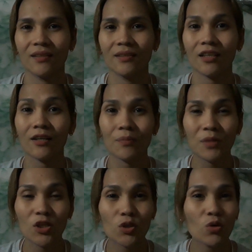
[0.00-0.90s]

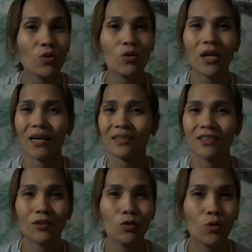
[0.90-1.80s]
Sakripisyo, lakas
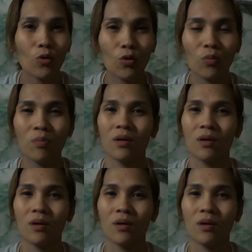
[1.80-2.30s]
ng loob,